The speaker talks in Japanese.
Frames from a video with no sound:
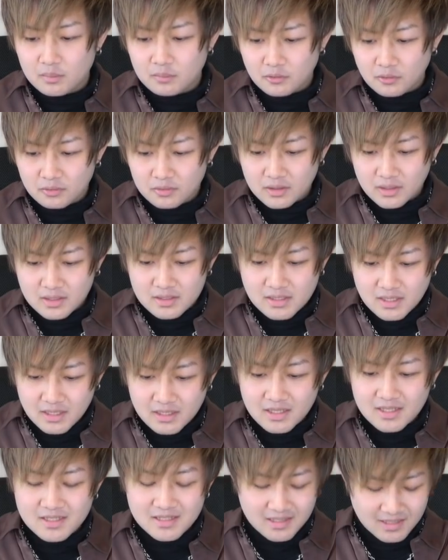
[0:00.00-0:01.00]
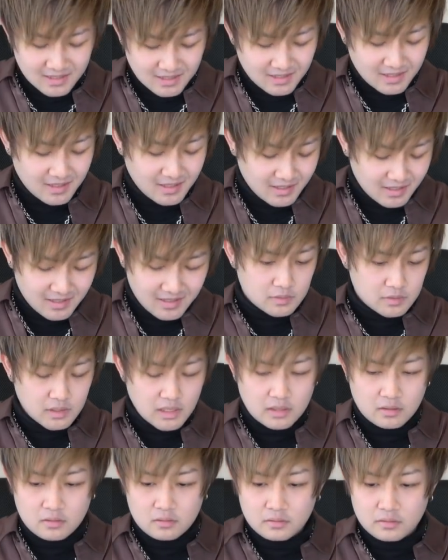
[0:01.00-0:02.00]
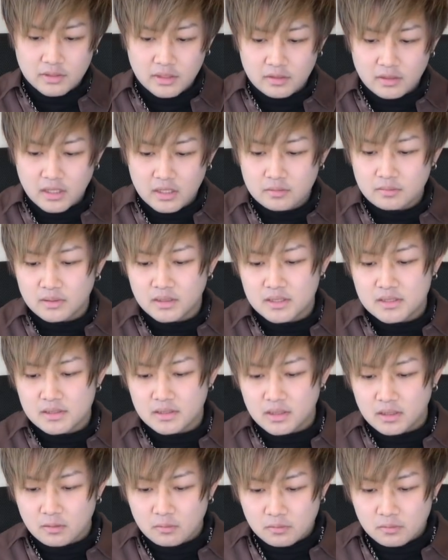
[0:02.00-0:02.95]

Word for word: いもん適正ですね次、グングネルアルファですね。